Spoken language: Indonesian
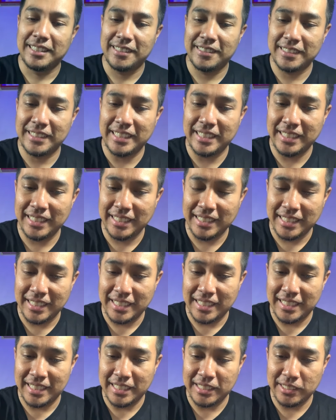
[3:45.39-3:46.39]
Oke,
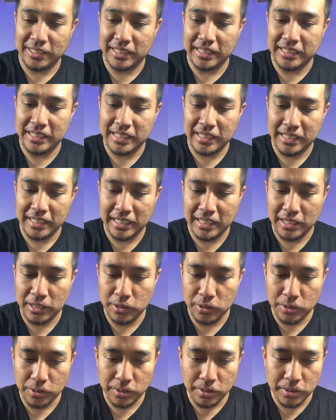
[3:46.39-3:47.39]
lanjut aja. Ini
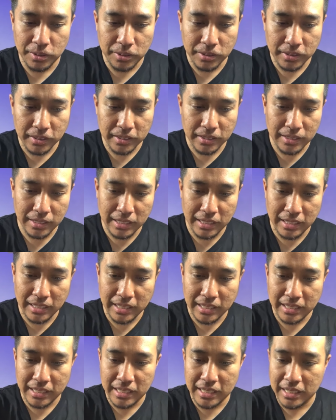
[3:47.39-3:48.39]
kodok, ini
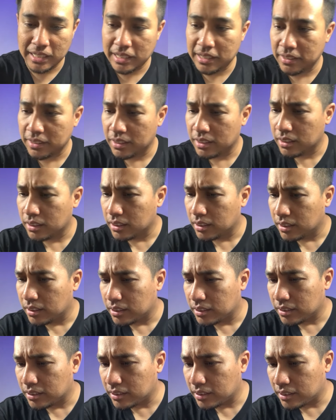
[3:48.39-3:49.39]
ada
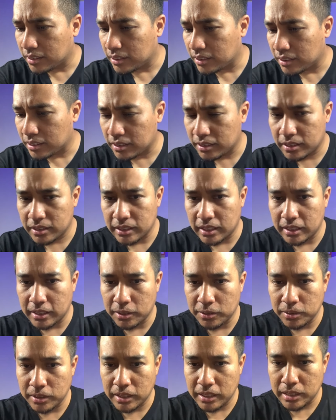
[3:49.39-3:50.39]
eh, nggak uh, tahu
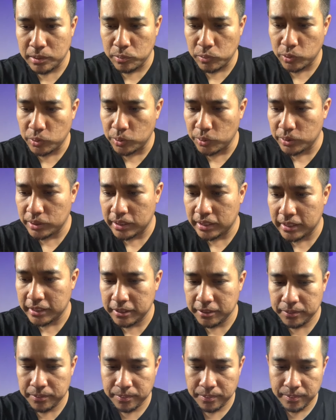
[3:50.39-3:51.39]
ada bukunya
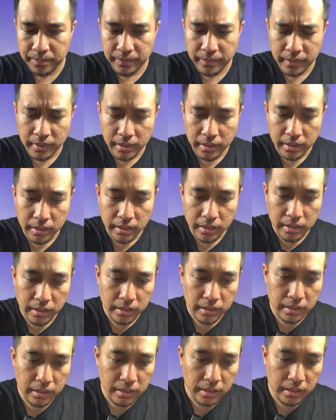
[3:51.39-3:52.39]

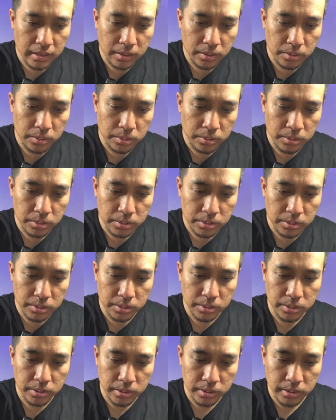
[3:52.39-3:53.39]
terus
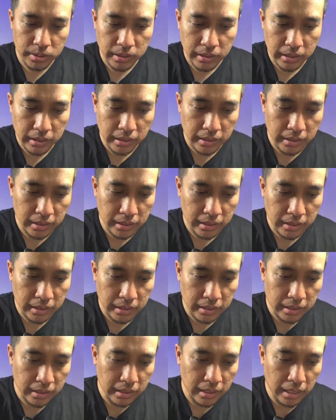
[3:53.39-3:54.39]

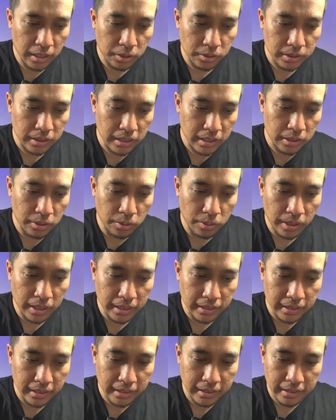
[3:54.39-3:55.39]
ini harusnya ada
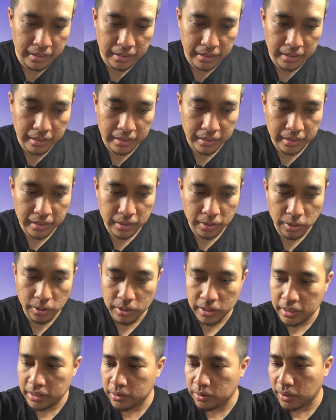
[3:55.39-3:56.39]
tongkatnya ya oh
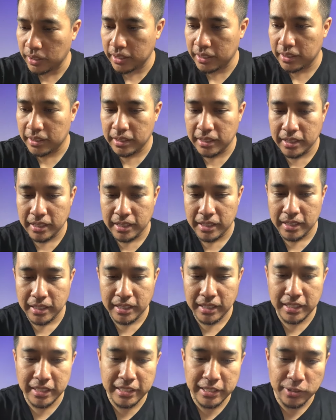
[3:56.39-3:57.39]
nih sorry ini
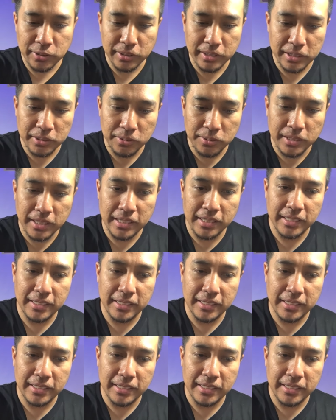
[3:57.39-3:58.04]
ada jenggotnya juga